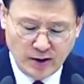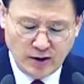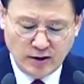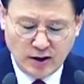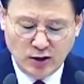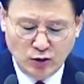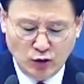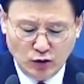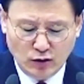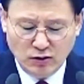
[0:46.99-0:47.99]
인간이
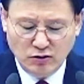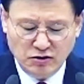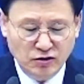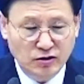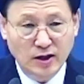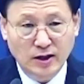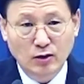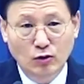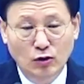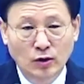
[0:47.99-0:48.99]
노력하고 선을
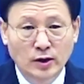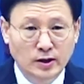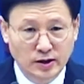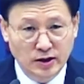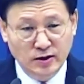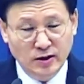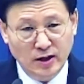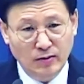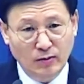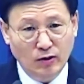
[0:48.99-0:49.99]
행하고
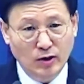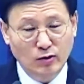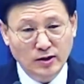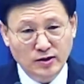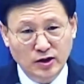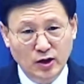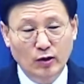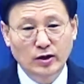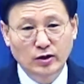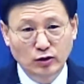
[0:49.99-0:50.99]
인간의 머리와
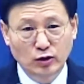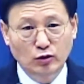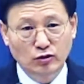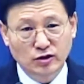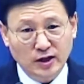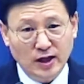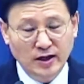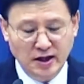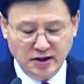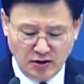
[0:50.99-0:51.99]
지혜와 능력으로
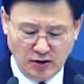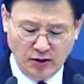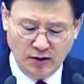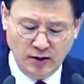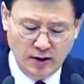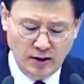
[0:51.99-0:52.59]
짜내서